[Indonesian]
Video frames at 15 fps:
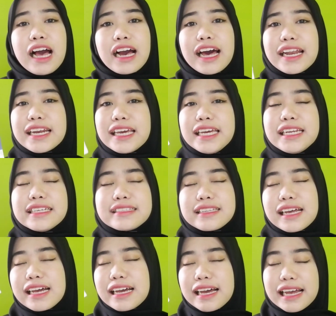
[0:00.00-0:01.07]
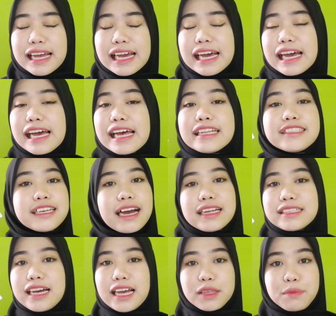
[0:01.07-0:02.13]
Karena ini sangat
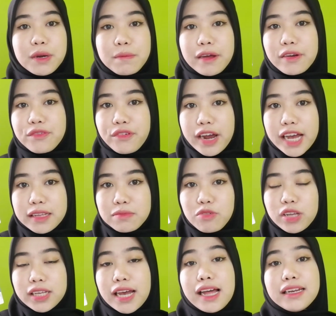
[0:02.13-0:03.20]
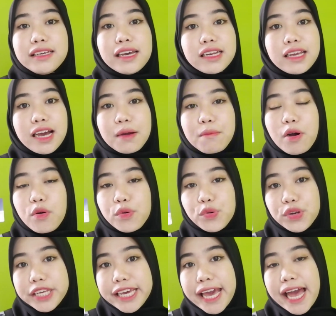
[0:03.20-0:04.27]
sangat sangat bermanfaat buat kalian yang mau
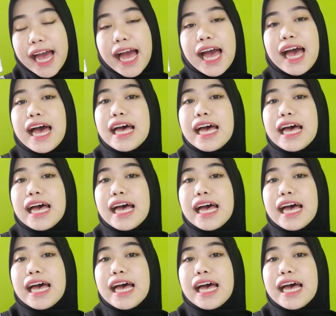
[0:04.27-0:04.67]
kuliah.